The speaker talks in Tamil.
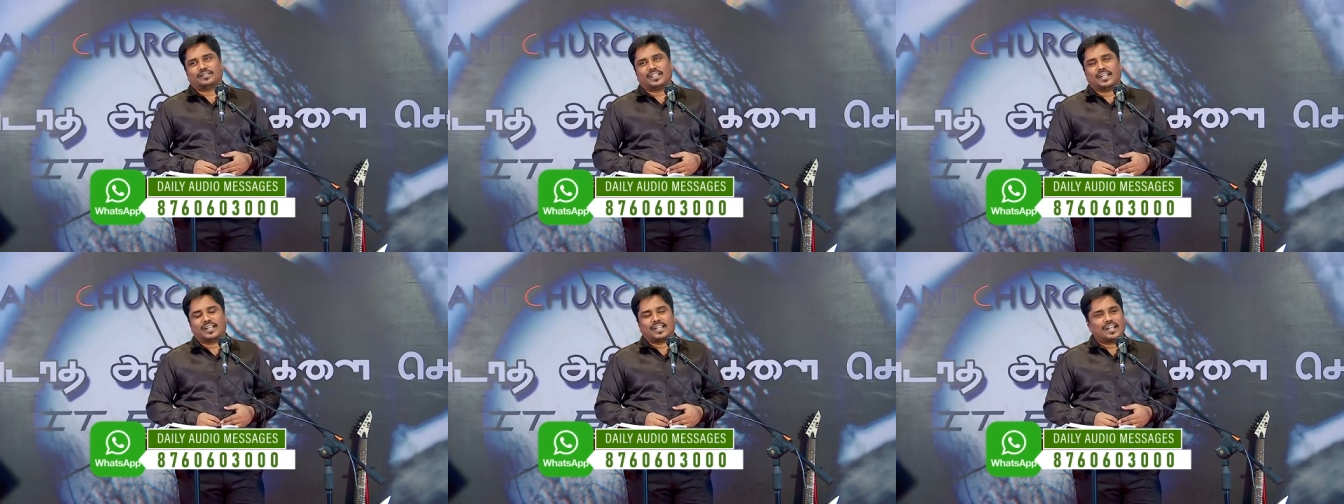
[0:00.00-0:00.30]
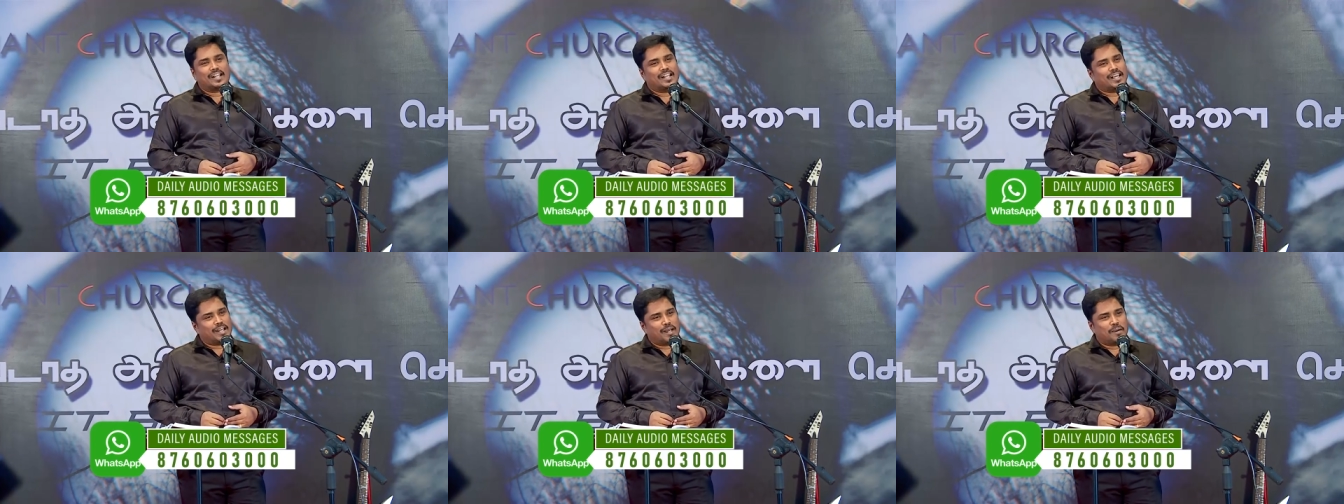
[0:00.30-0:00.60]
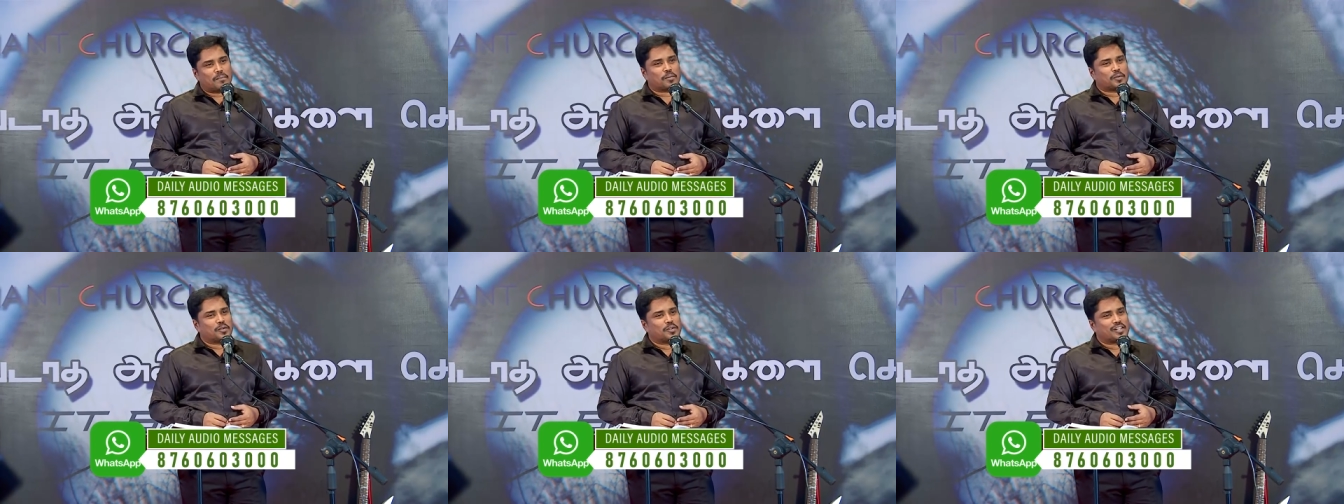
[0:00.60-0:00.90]
என்கிட்ட நிறையா
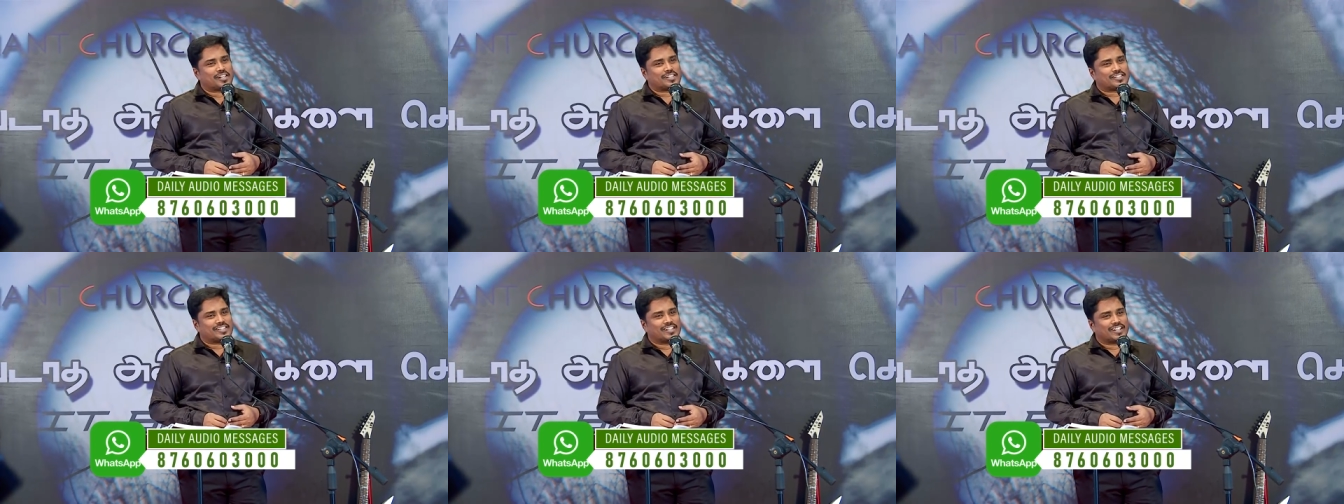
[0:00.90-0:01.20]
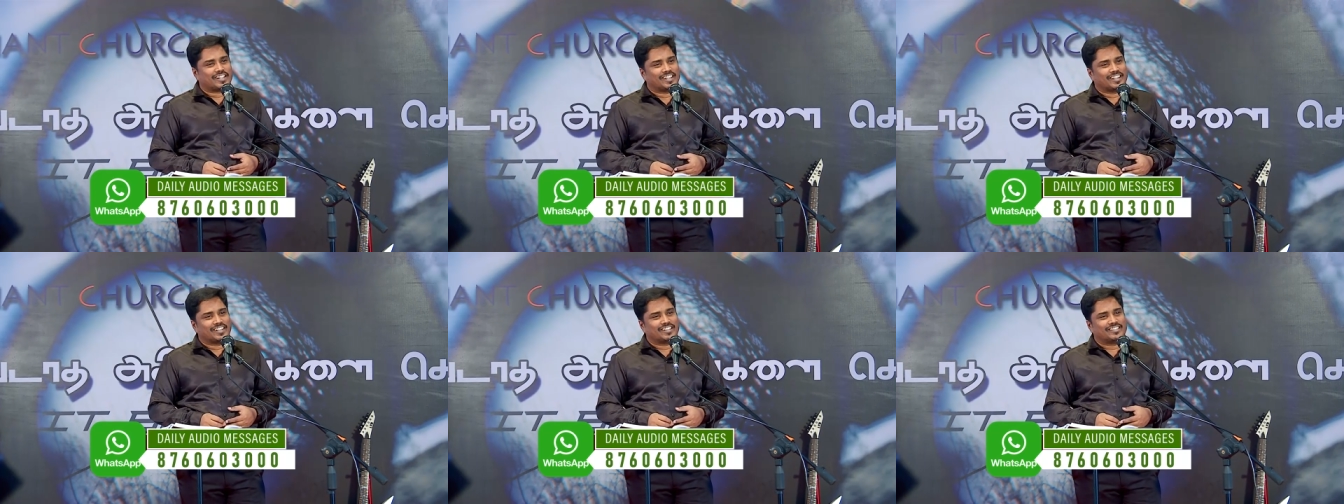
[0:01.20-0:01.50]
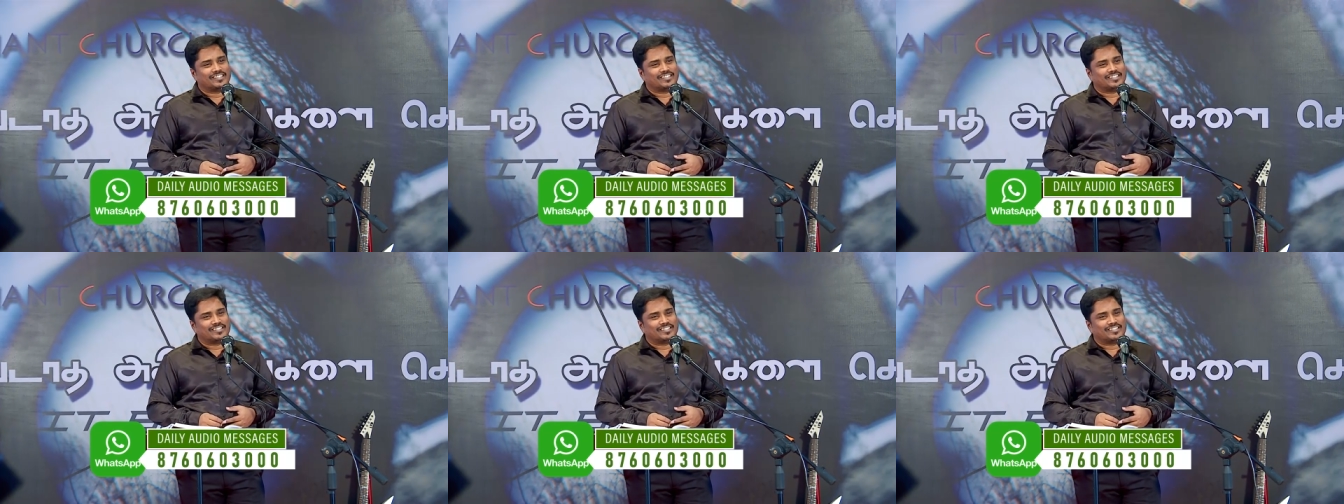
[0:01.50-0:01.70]
புது ட்ரெஸ் இருக்குது